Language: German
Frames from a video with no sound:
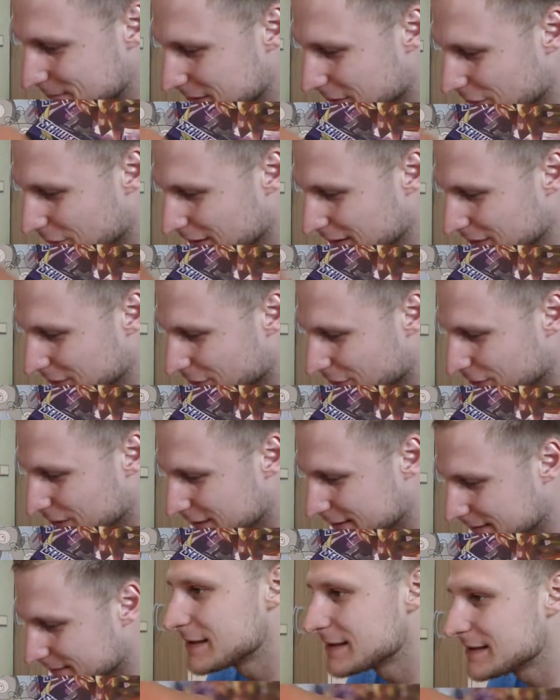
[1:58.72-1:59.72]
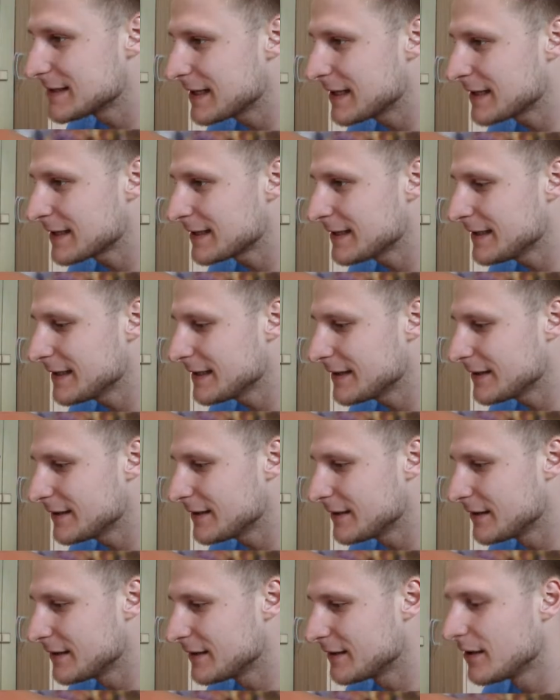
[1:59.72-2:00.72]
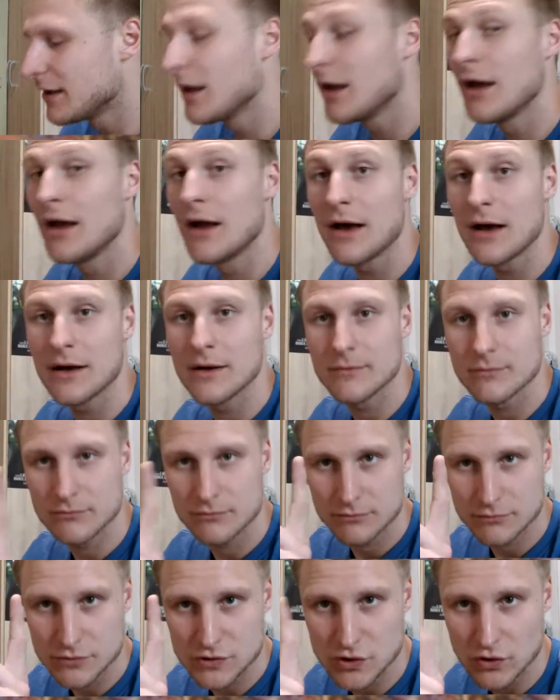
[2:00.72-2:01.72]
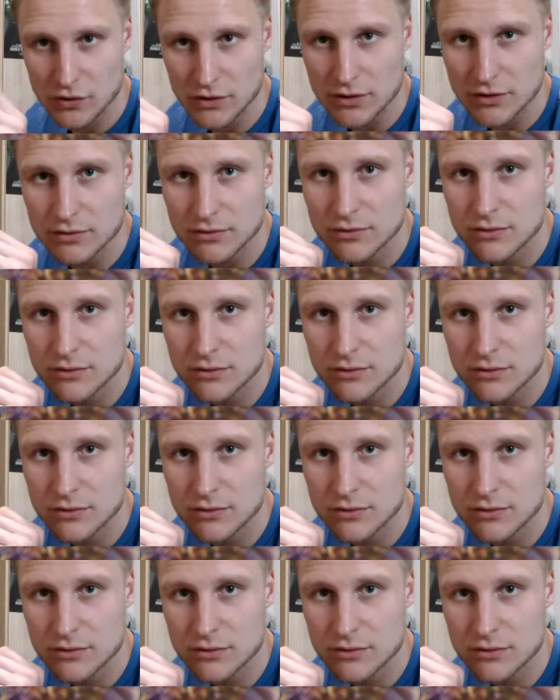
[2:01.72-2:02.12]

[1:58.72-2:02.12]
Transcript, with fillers: es auch in Gold. Sarkian, Sorry.